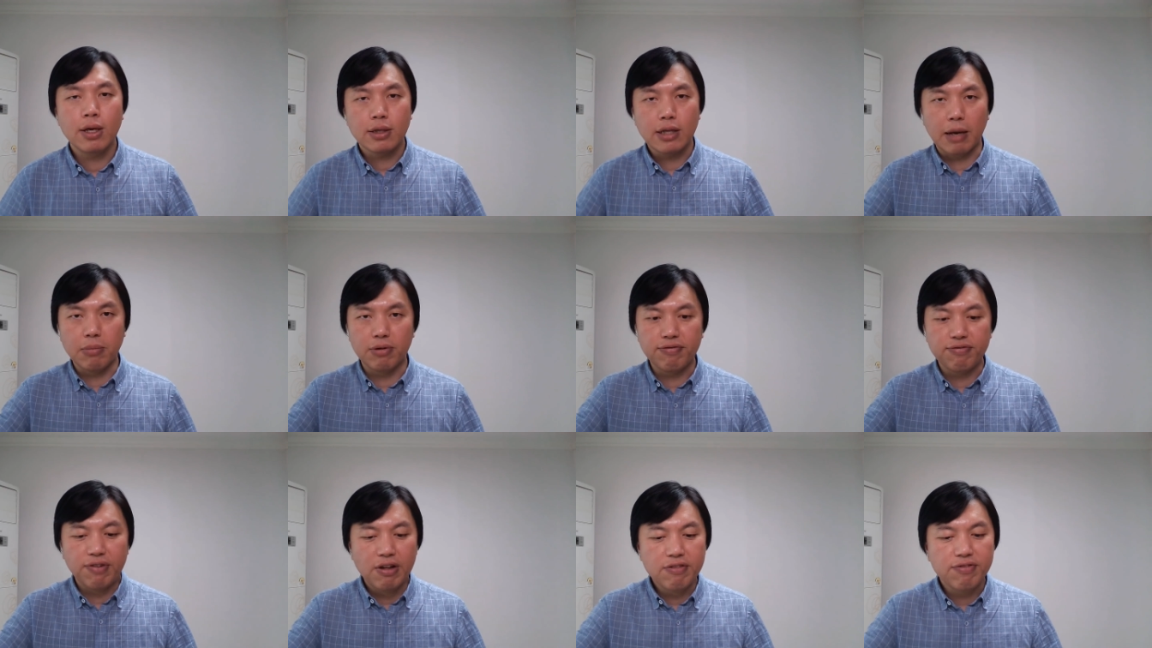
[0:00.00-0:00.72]
他们
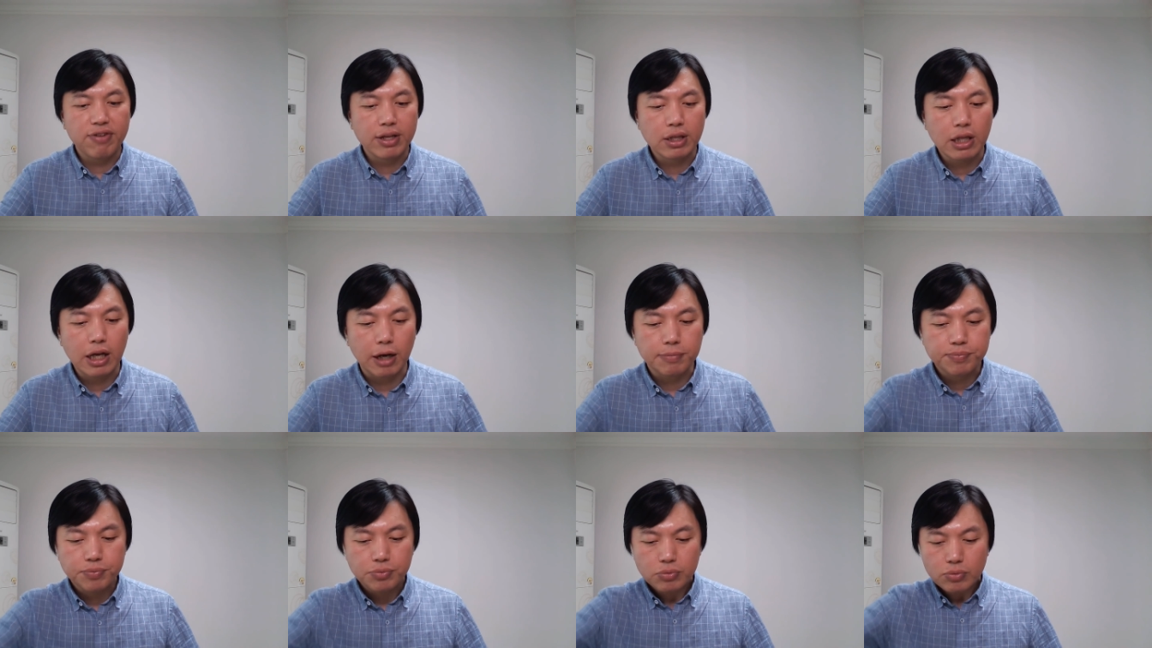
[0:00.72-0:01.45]
纷纷的
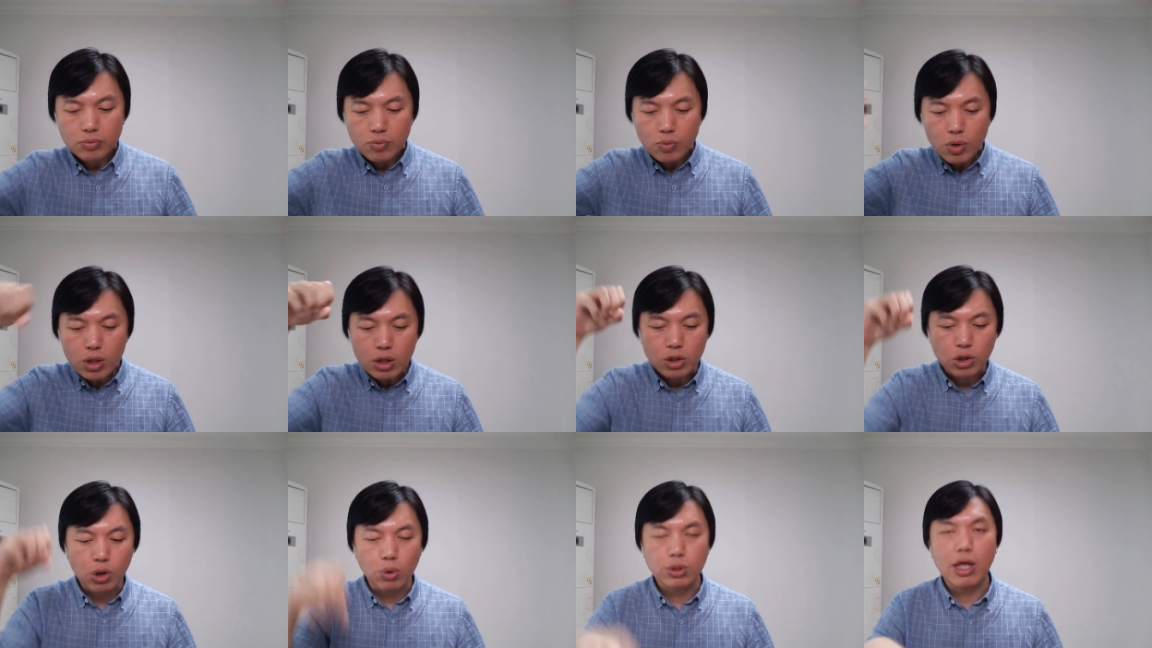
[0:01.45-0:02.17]

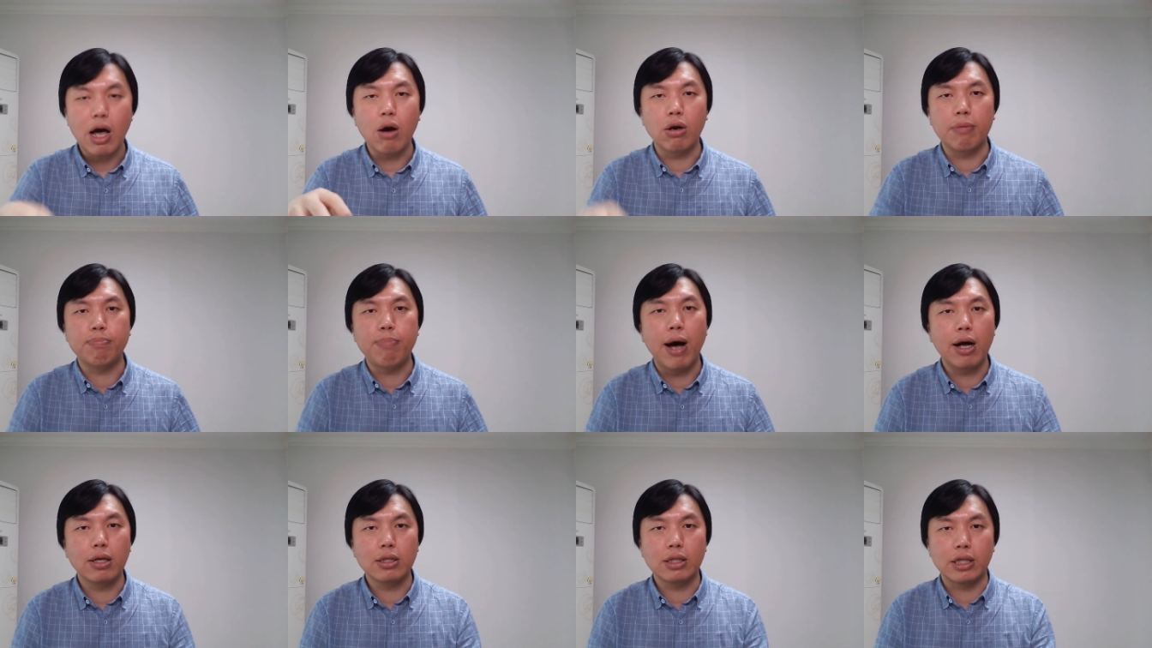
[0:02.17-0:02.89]
都到了
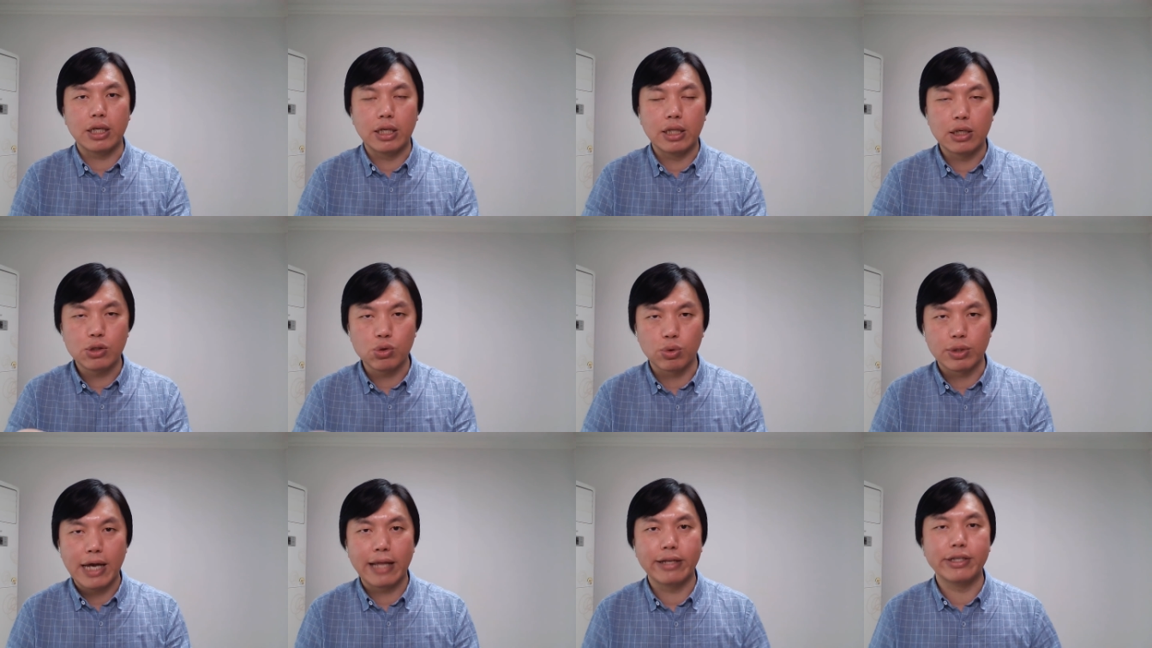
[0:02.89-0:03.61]
邦迪的
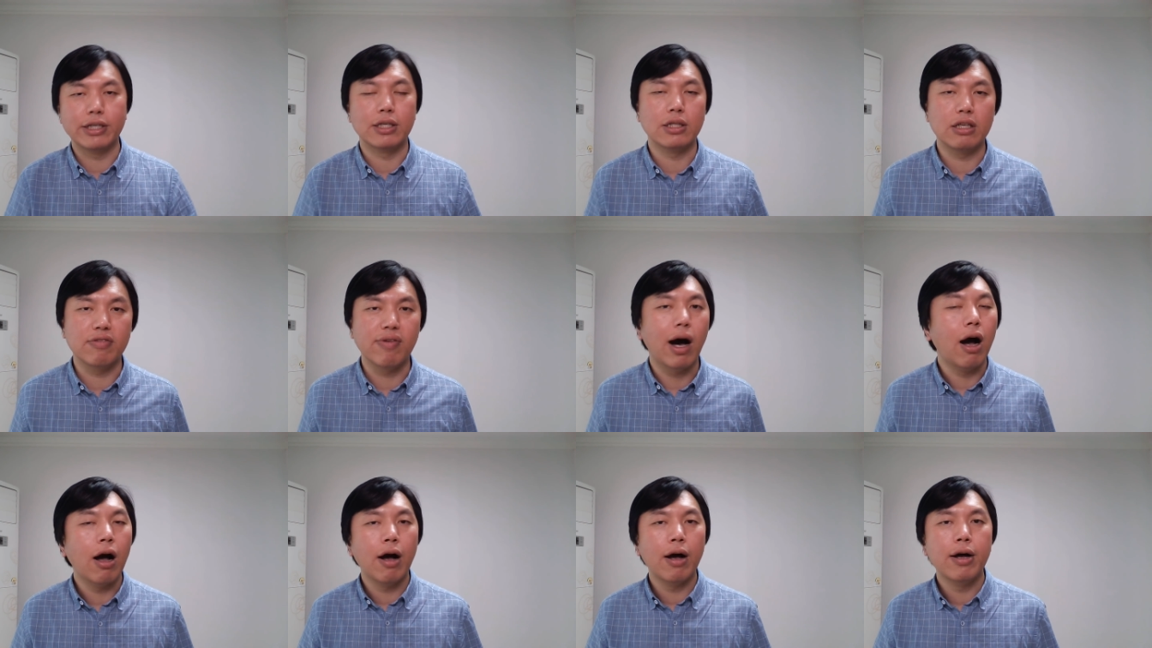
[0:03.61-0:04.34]
所在的这个地
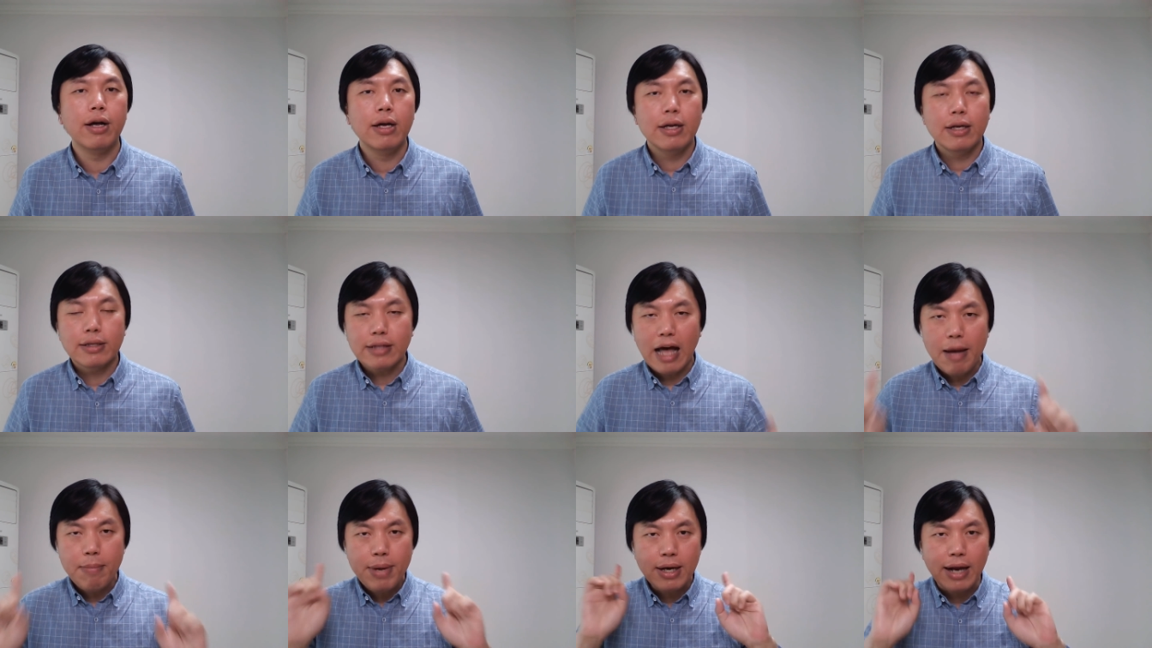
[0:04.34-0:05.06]
方。
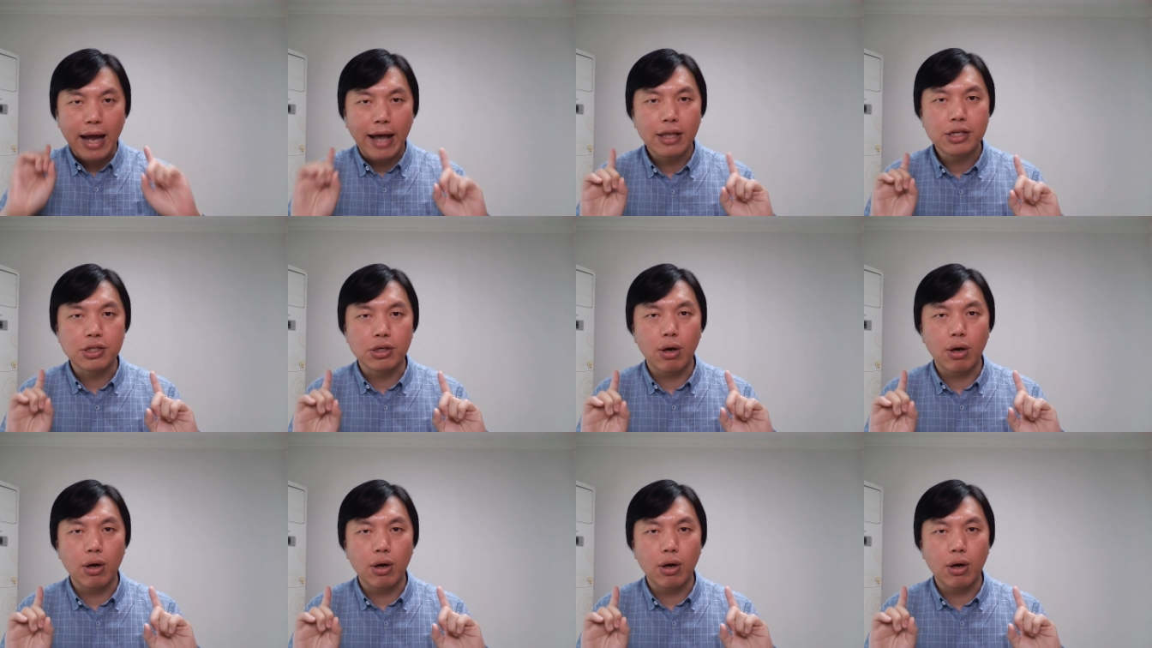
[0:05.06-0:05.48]
他们来的时